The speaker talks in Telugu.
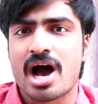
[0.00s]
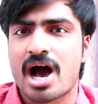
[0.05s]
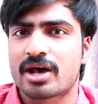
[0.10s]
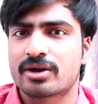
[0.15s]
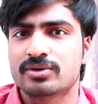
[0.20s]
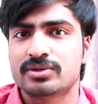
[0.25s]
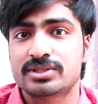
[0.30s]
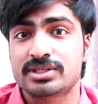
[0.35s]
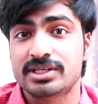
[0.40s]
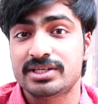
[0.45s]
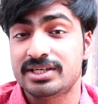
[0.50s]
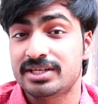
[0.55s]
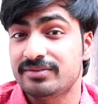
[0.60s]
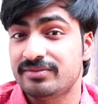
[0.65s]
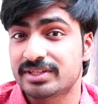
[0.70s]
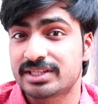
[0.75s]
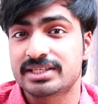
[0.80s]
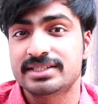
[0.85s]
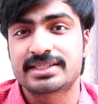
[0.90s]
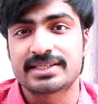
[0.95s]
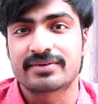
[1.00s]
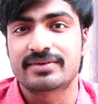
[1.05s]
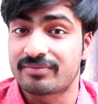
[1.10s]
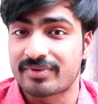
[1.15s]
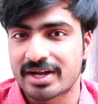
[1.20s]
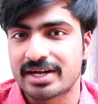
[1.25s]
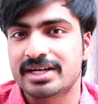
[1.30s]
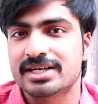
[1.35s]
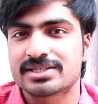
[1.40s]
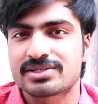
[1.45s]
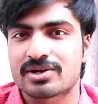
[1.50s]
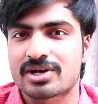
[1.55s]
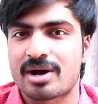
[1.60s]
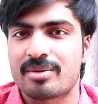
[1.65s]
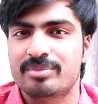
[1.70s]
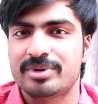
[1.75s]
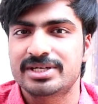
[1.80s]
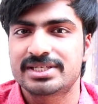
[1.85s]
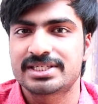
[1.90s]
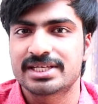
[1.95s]
ఆ రోజు నుండి విత్ ఇన్ సెవెంటీ ఫైవ్ డేస్లో
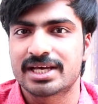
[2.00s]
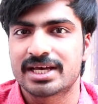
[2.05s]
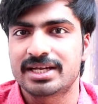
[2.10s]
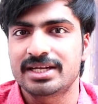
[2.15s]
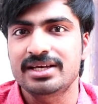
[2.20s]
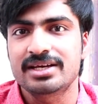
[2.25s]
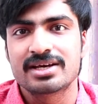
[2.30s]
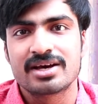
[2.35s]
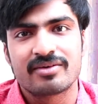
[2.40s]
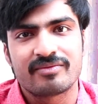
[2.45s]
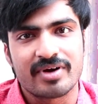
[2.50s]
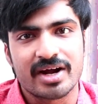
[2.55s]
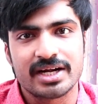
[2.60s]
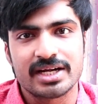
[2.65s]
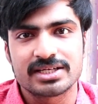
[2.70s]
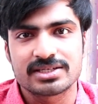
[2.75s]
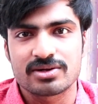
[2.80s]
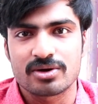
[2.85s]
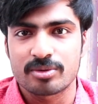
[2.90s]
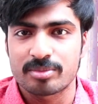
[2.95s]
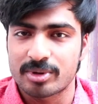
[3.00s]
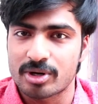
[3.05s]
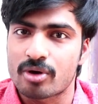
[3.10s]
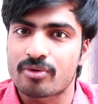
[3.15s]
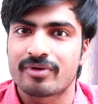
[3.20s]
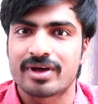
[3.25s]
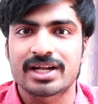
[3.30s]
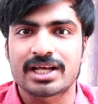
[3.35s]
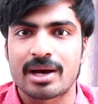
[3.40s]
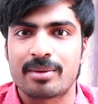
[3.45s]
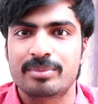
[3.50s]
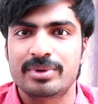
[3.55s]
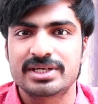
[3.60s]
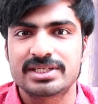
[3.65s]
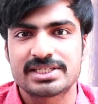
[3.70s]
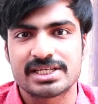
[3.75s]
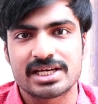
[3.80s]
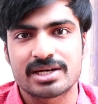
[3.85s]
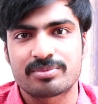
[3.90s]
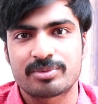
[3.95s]
కంప్లీట్ చేయాలి ఫైవ్ డేస్ లోపల ఒకవేళ
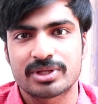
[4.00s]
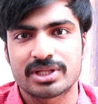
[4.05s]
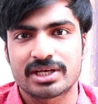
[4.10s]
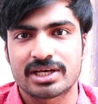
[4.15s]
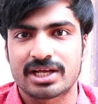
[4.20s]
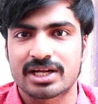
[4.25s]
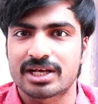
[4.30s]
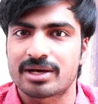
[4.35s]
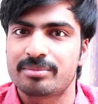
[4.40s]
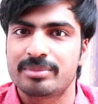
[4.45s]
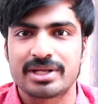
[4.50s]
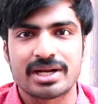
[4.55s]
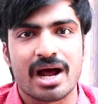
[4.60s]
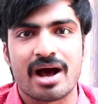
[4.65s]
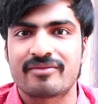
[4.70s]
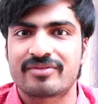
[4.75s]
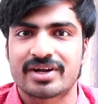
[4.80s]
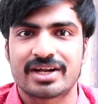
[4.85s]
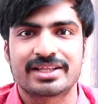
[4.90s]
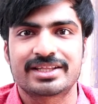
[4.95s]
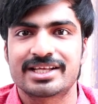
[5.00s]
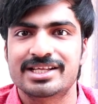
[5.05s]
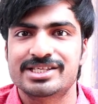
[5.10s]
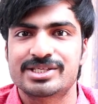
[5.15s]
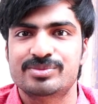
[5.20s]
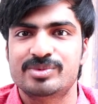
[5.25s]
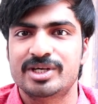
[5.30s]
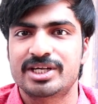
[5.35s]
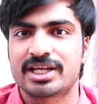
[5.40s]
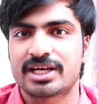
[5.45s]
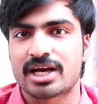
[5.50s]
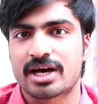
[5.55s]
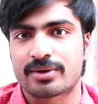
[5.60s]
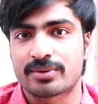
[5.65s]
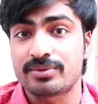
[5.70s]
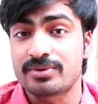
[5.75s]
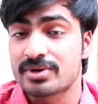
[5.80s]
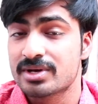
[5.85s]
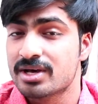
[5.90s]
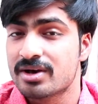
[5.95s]
కంప్లీట్ చేయకపోతే కనుక మీరు ఆఫర్ అయితే ఎలిజిబిలిటీ
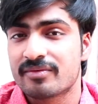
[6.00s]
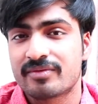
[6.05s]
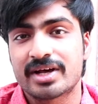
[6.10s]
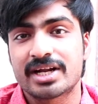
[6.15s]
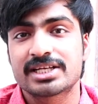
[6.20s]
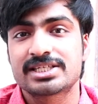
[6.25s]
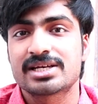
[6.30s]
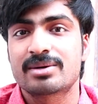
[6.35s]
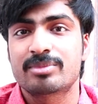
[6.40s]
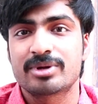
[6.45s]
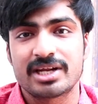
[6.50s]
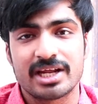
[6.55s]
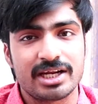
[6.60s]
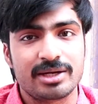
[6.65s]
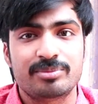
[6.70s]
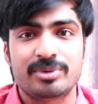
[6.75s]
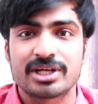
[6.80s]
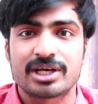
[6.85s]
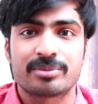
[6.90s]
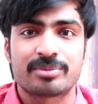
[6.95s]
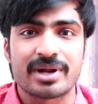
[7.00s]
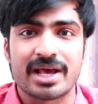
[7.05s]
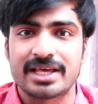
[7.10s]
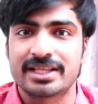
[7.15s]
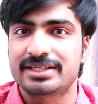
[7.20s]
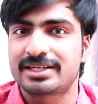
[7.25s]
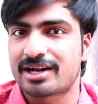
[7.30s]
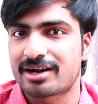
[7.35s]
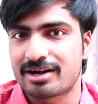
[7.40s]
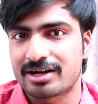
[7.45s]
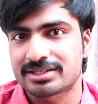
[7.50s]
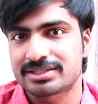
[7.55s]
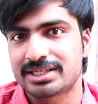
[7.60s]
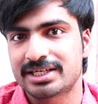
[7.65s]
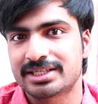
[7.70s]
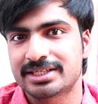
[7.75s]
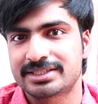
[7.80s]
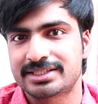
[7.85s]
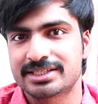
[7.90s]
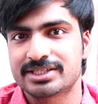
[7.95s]
కారు ఫర్ ఎగ్జాంపుల్ నేను ఇప్పటికిప్పుడు ఐదు
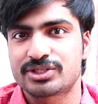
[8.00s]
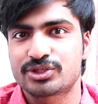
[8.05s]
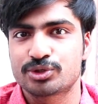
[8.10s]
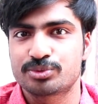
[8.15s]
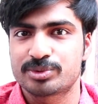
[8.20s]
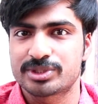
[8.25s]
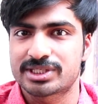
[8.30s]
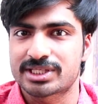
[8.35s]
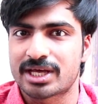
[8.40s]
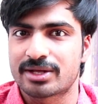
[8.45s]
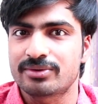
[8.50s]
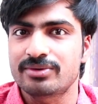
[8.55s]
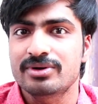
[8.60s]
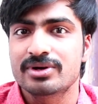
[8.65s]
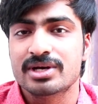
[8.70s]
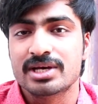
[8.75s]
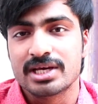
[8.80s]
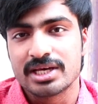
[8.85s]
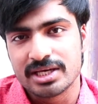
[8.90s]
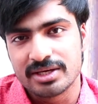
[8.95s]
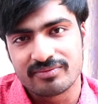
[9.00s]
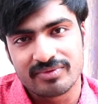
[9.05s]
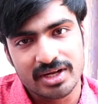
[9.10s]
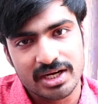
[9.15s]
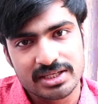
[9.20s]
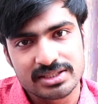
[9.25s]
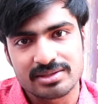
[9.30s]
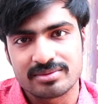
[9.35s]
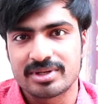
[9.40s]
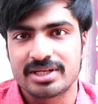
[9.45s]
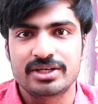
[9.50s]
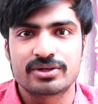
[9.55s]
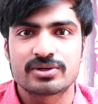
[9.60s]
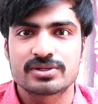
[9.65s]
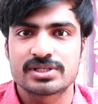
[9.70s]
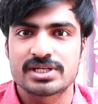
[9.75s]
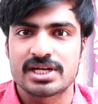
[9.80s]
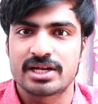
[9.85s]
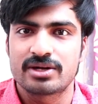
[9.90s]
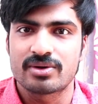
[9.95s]
ట్రాన్సాక్షన్ అయితే చేసి చూపిస్తాను ఫర్ ఎగ్జాంపుల్ ఈ
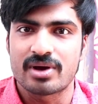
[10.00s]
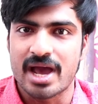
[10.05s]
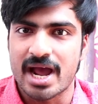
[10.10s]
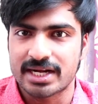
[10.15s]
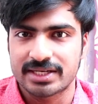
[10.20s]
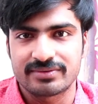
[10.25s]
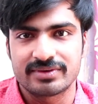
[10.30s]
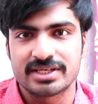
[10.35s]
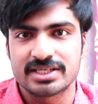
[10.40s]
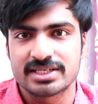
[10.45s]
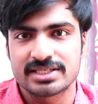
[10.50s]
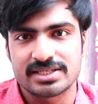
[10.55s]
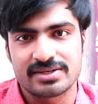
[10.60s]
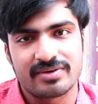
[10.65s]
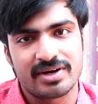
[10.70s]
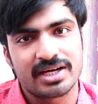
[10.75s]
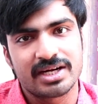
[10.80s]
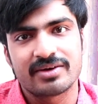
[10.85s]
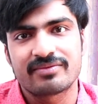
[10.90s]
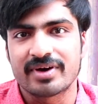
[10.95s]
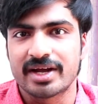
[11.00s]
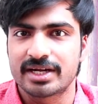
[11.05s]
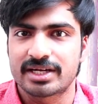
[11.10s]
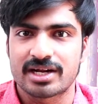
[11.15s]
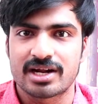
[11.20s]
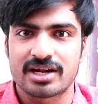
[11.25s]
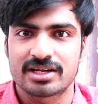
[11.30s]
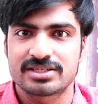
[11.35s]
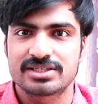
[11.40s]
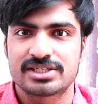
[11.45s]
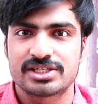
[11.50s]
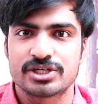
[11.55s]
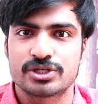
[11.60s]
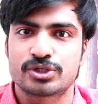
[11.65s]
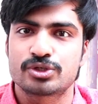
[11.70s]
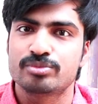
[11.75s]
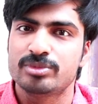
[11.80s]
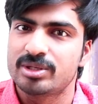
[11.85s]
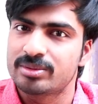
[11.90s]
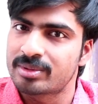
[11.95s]
రోజు నేను యాక్టివేట్ చేసిన వెంటనే ఫైవ్ ట్రాన్సాక్షన్
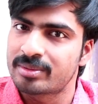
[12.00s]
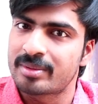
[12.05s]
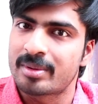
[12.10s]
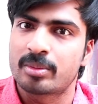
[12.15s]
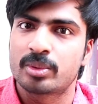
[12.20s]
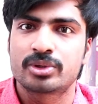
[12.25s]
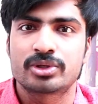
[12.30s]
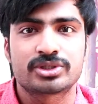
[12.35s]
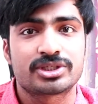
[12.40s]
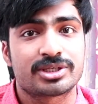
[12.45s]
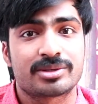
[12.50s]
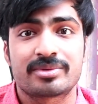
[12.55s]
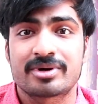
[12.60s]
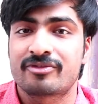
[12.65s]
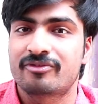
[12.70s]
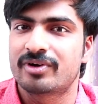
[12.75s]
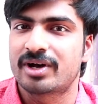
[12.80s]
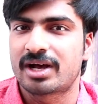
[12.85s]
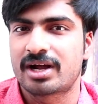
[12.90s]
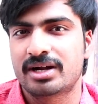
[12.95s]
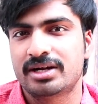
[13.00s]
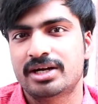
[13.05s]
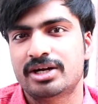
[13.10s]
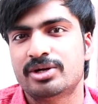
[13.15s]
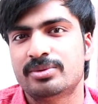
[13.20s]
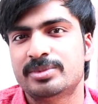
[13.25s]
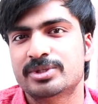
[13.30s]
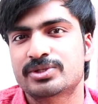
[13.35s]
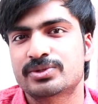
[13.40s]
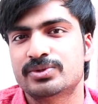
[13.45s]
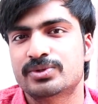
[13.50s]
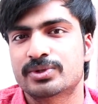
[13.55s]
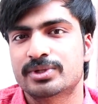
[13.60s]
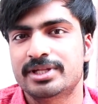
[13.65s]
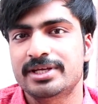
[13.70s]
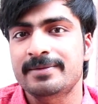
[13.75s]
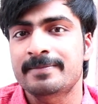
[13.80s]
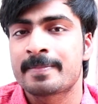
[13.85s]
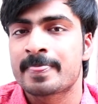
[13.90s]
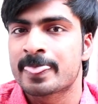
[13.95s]
చేయొచ్చు మినిమం అమౌంట్ వచ్చేటప్పుడు హండ్రెడ్ రూపీస్
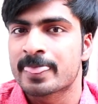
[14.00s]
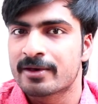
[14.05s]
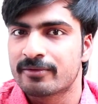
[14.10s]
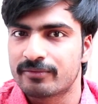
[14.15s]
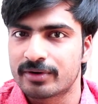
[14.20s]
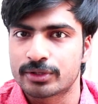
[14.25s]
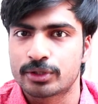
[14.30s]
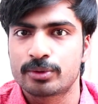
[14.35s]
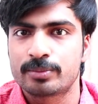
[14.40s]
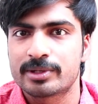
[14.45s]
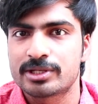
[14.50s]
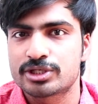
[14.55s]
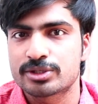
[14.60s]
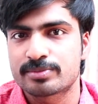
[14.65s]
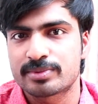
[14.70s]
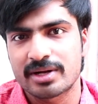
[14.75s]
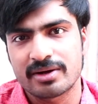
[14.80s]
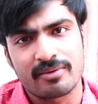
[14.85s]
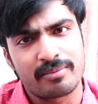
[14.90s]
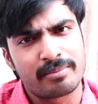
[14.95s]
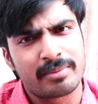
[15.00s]
ఉంటుంది వంద రూపాయలు చొప్పున